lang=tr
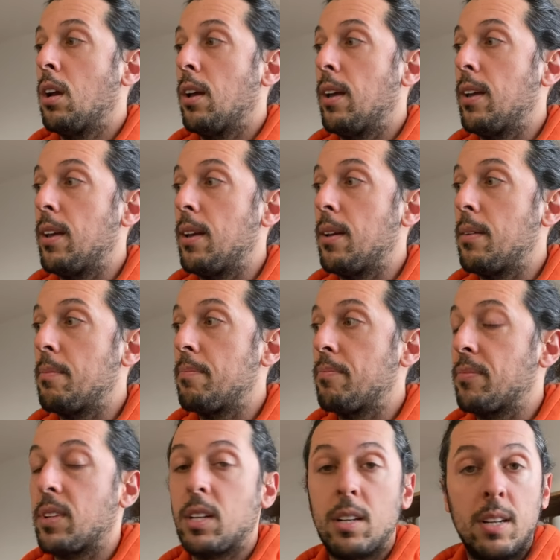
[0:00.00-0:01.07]
E,
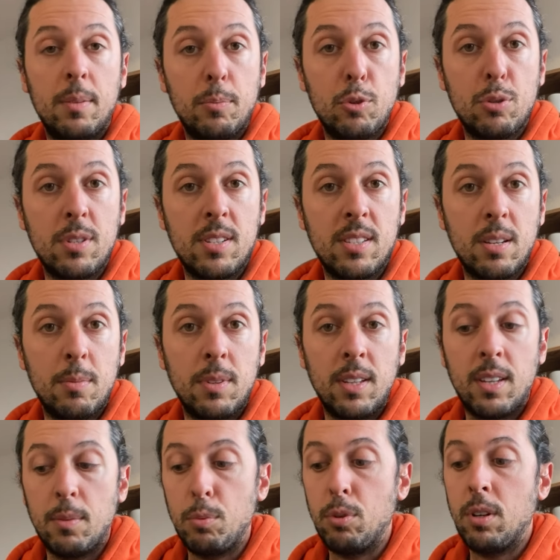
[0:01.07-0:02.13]
kripto
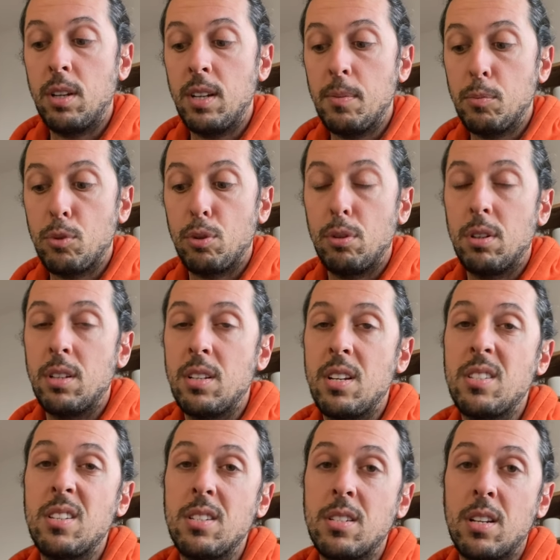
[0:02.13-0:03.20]
sistemindeki bu kriptoların
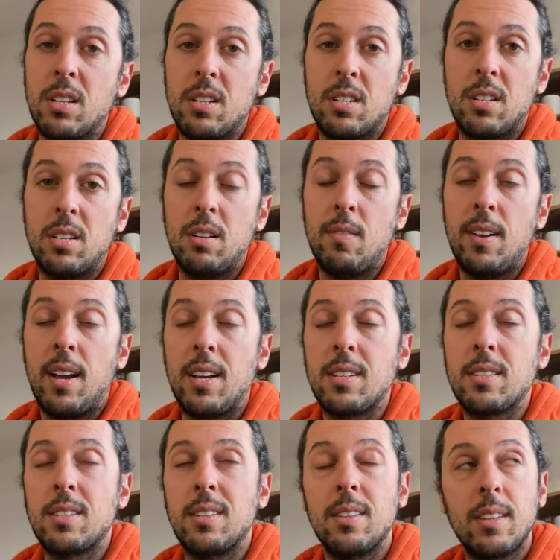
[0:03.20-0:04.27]
nasıl çalıştığını ve
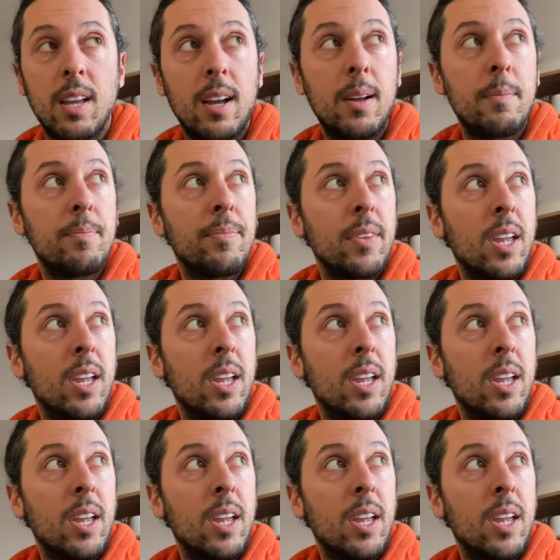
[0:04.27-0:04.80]
aslında